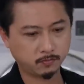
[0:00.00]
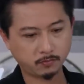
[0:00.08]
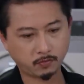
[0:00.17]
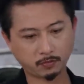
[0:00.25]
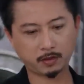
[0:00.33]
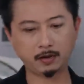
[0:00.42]

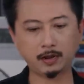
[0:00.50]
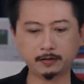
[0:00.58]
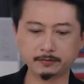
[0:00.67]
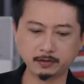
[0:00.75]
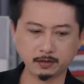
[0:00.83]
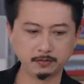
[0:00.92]
Cho tiền
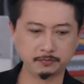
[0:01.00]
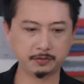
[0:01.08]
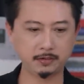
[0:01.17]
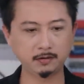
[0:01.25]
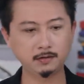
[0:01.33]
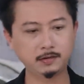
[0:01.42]
anh ờ,
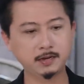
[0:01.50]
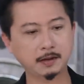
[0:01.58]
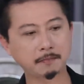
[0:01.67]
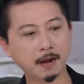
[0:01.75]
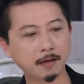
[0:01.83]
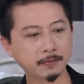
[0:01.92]
tí nữa anh đi
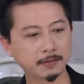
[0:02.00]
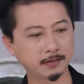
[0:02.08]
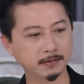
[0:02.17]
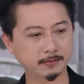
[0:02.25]
học lớp đi